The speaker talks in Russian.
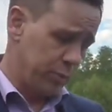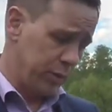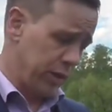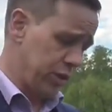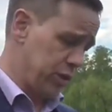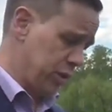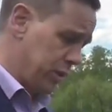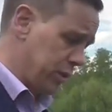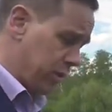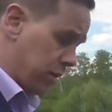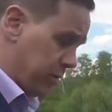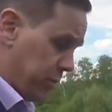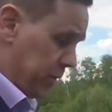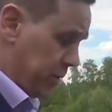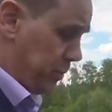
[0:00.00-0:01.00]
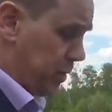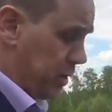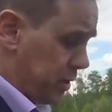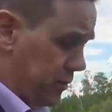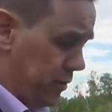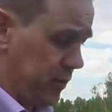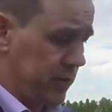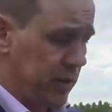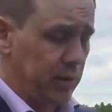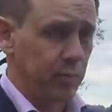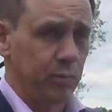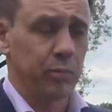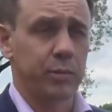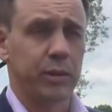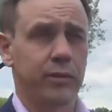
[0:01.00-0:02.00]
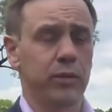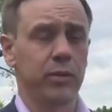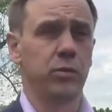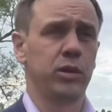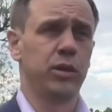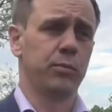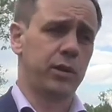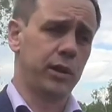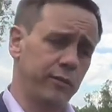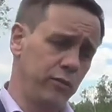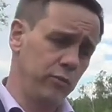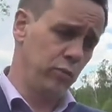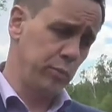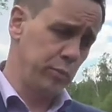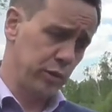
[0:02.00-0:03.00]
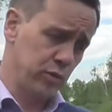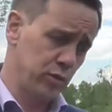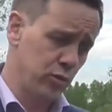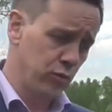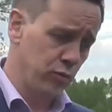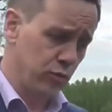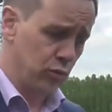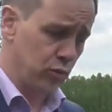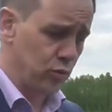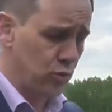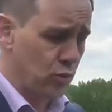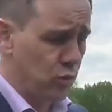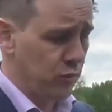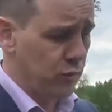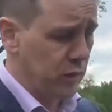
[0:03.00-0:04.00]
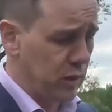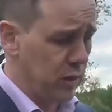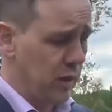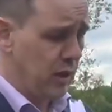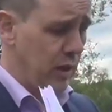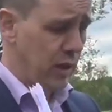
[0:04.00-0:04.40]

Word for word: пока человек подписывает, всякими правдами и неправдами подсовывают новые